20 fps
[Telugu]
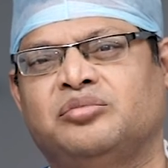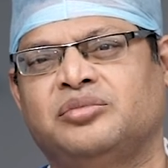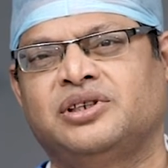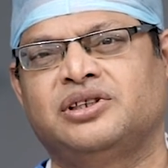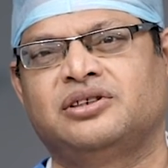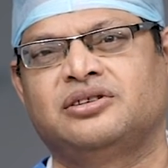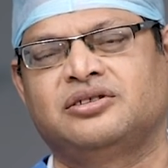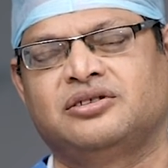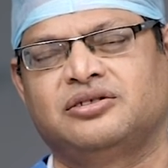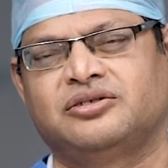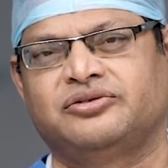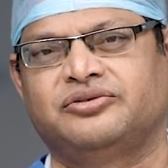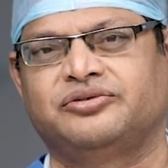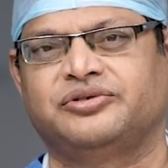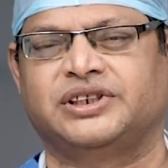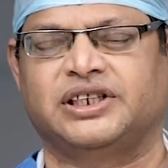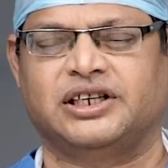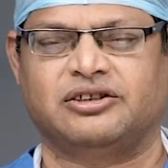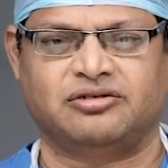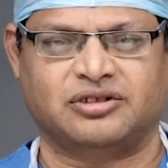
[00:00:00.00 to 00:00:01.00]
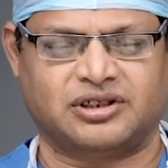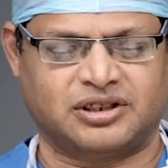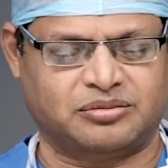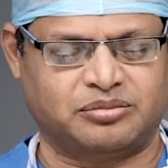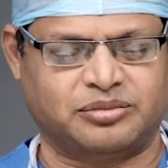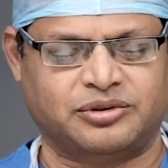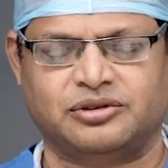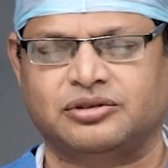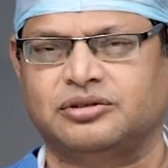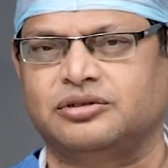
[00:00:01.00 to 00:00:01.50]
మీరు వినే ఉంటారు
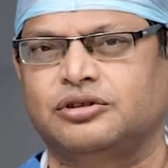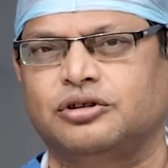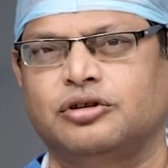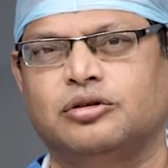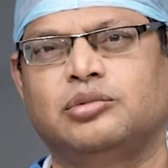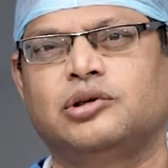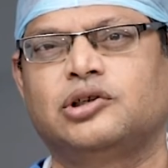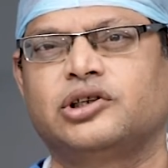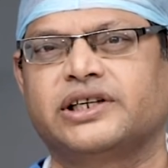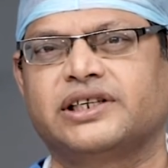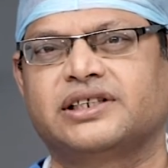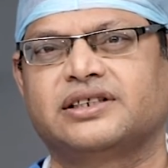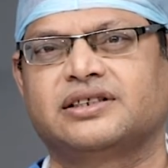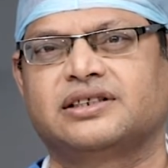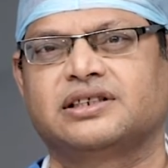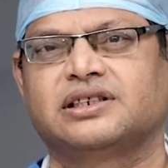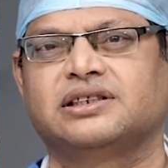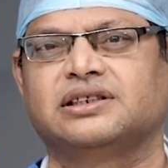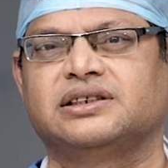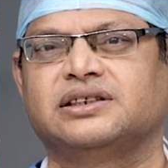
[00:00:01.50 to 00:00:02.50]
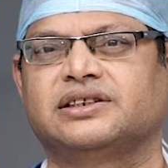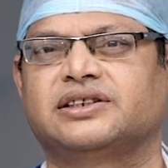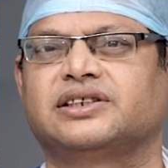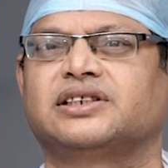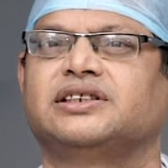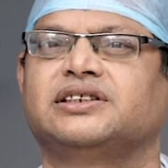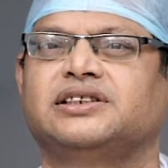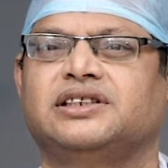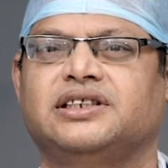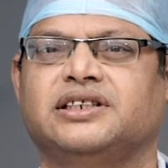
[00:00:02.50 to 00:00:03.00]
ఇప్పుడు రోబోటిక్
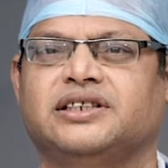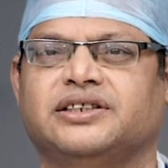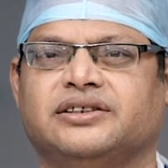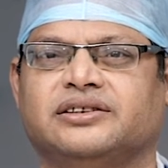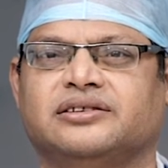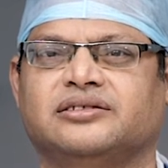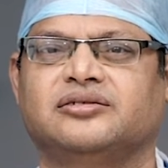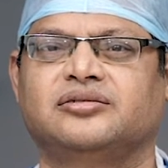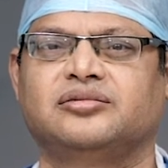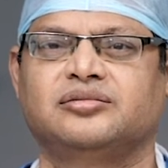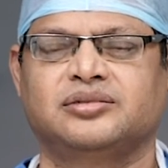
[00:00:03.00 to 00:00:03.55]
సర్జరీస్